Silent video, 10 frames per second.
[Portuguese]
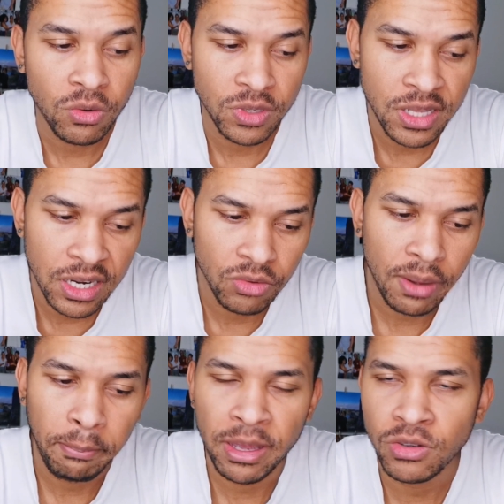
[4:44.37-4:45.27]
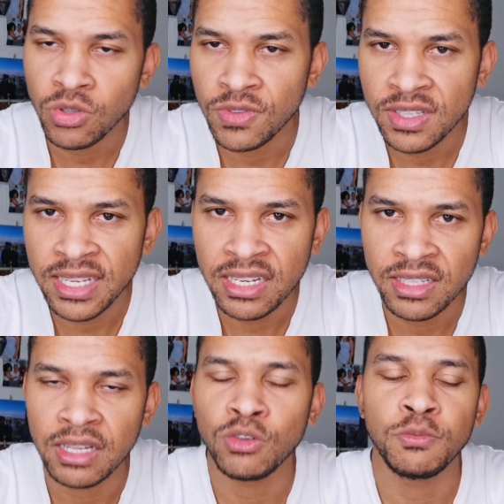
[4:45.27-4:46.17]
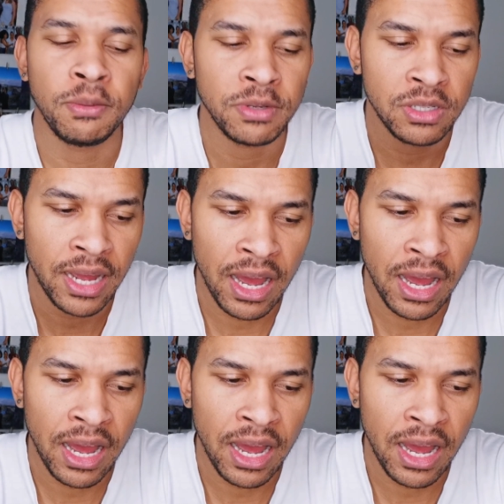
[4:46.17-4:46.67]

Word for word: considerando apenas os 27 Estados-membros.